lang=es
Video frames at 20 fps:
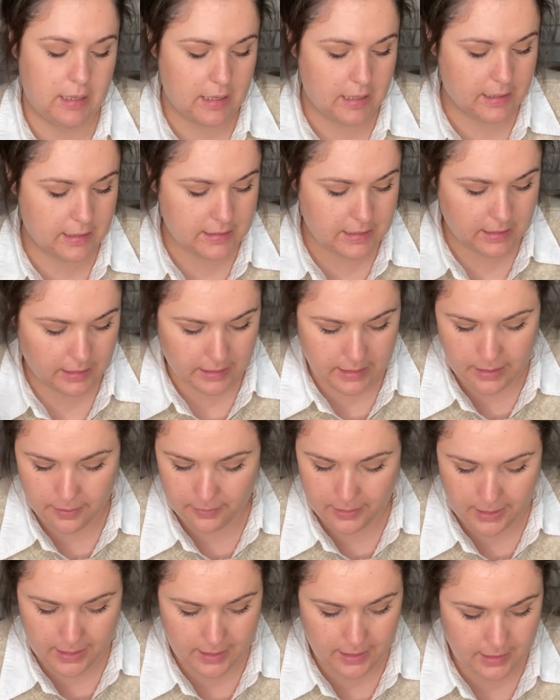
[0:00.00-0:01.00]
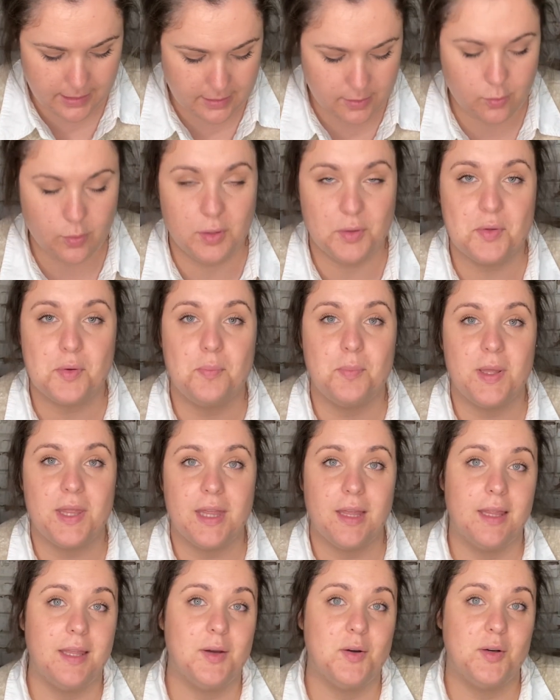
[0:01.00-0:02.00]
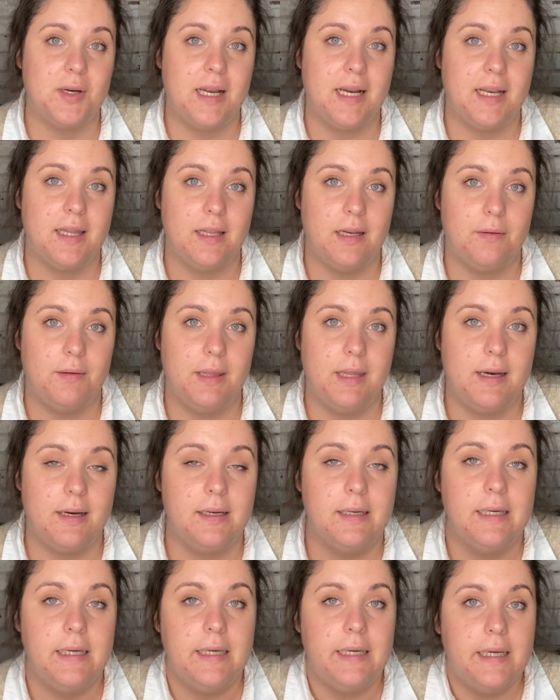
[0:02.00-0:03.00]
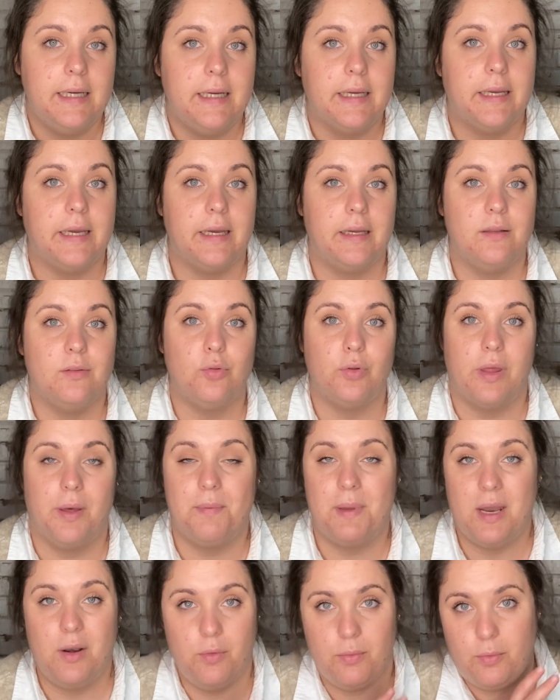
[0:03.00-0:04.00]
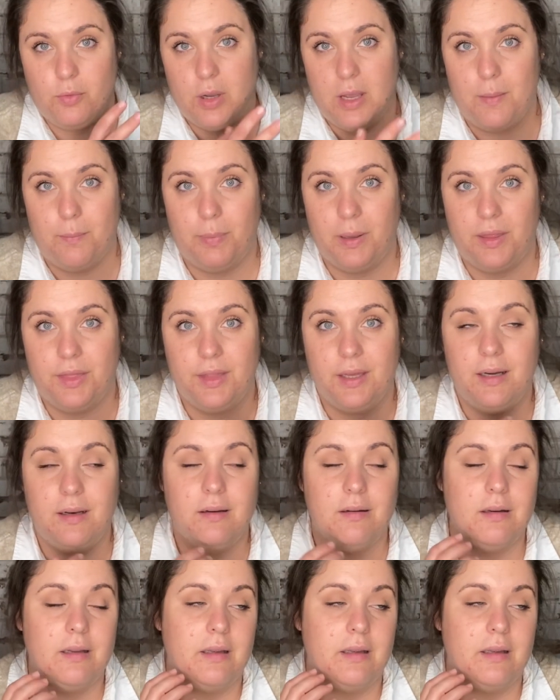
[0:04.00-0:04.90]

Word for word: la casa que ya veréis cuando empiece a decorar de Navidad que todavía no voy a empezar.